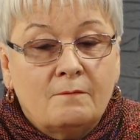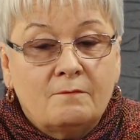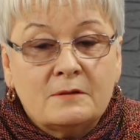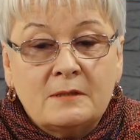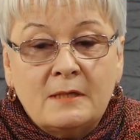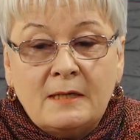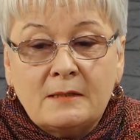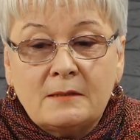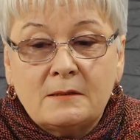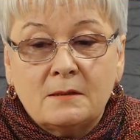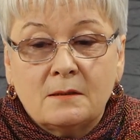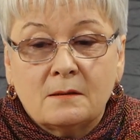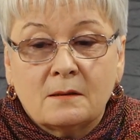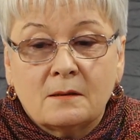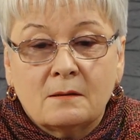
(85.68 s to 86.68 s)
Вы
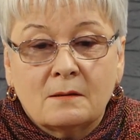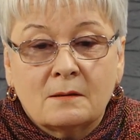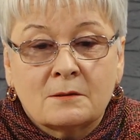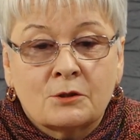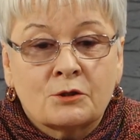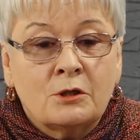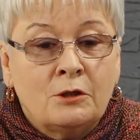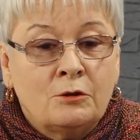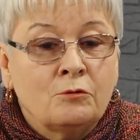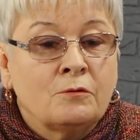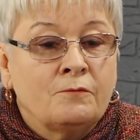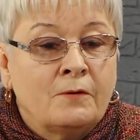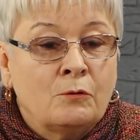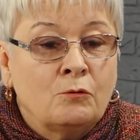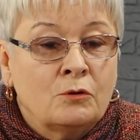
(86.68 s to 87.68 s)
знаете, к сожалению,
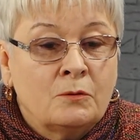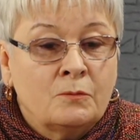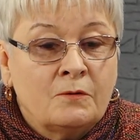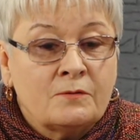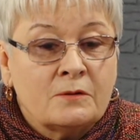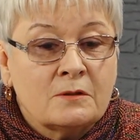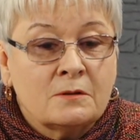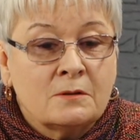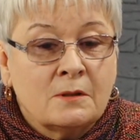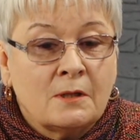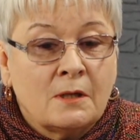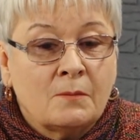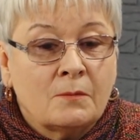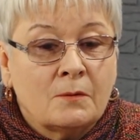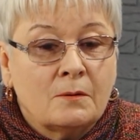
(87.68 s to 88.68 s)
два года, мы все
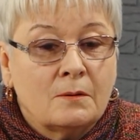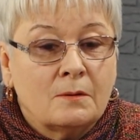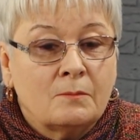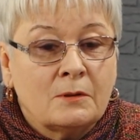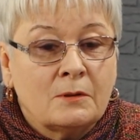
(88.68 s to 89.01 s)
знаем, э, мы